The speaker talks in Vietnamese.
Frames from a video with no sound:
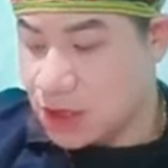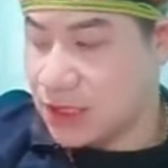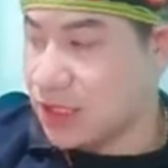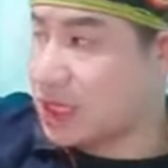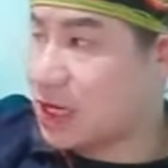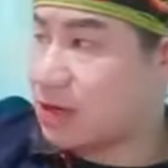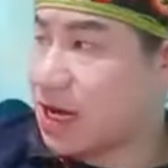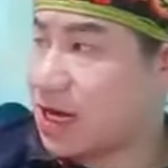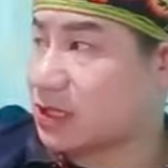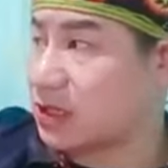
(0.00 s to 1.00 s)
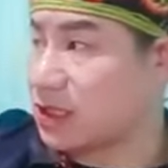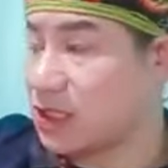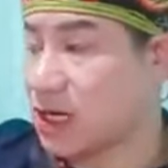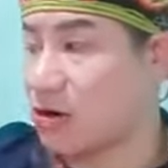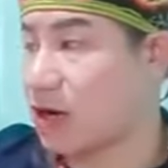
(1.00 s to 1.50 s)
tỳ này ma cần tỳ
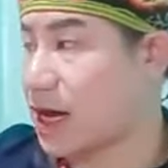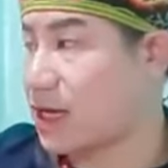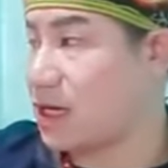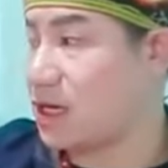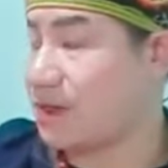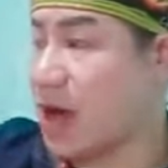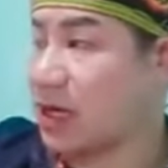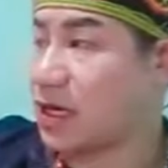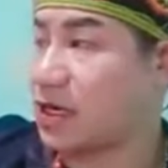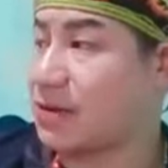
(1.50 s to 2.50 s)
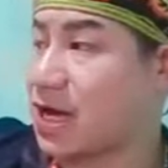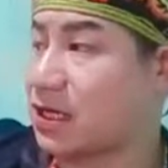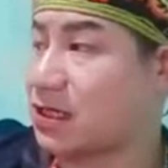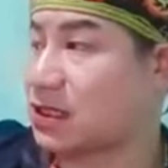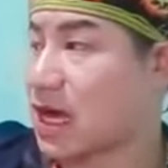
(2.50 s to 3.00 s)
câu thầy phan này ma
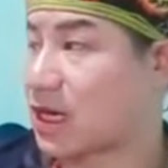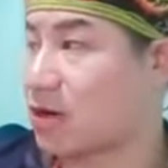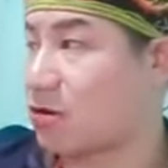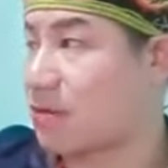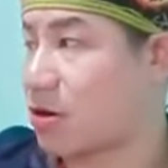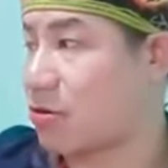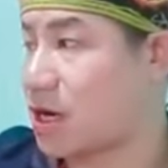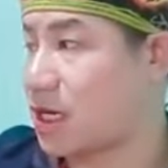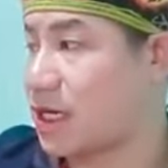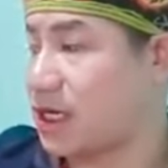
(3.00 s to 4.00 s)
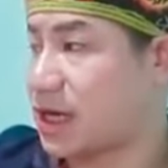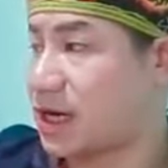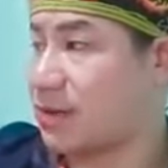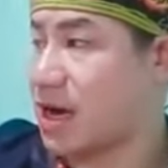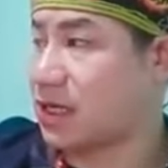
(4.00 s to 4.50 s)
cần tảng câu mau à, đề
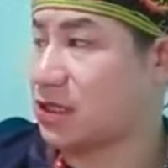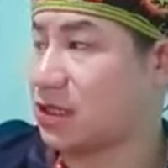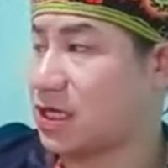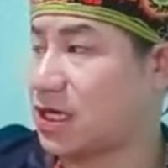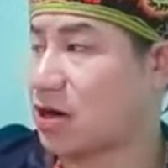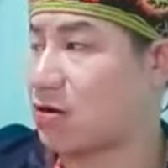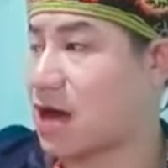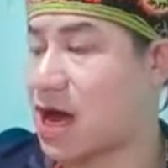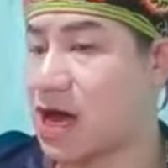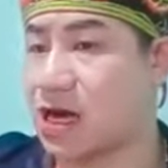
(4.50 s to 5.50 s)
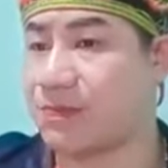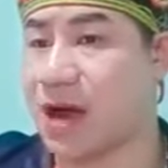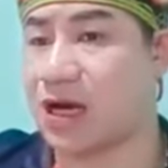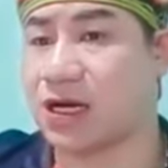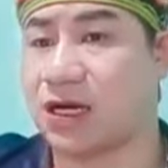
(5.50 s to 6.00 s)
này ma cần tỳ câu an
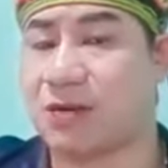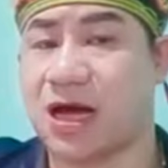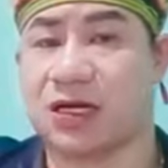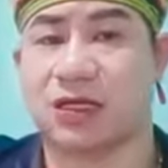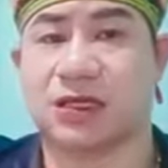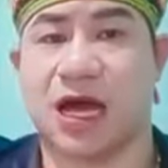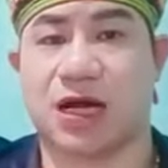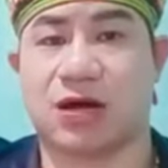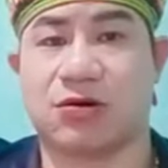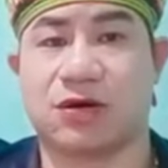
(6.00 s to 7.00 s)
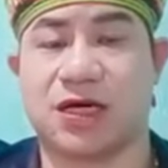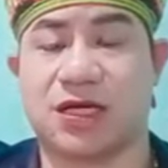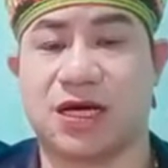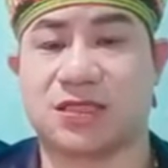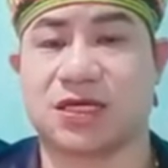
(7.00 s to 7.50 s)
phan này ma cần tảng câu
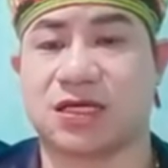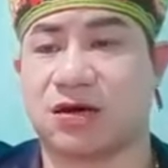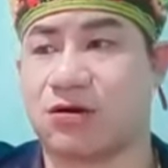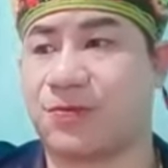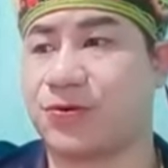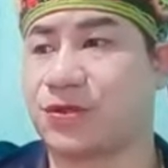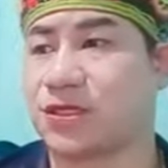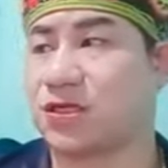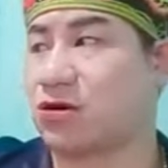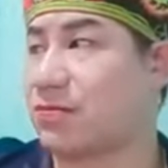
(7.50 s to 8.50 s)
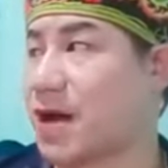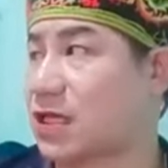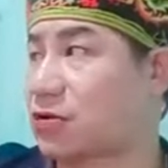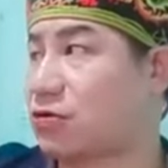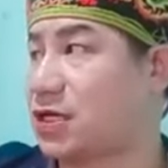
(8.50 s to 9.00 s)
in à, sinh câu cú chữ lòng phát
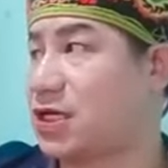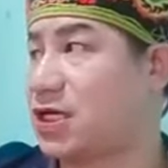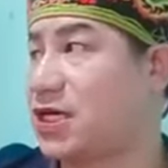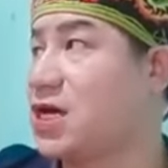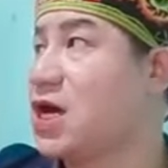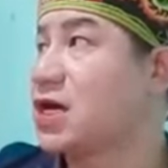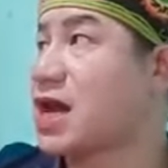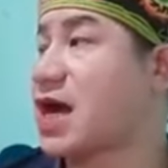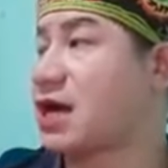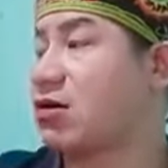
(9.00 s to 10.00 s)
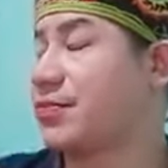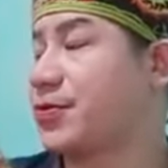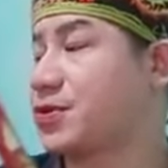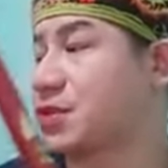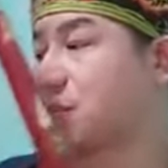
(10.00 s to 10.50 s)
tu đi đi nai ô cú
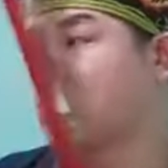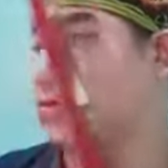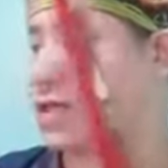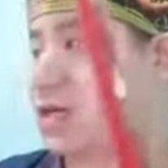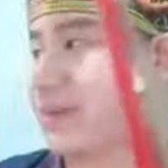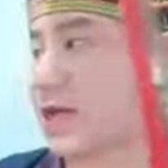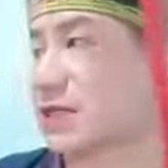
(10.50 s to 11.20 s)
chữ lòng tỳ thật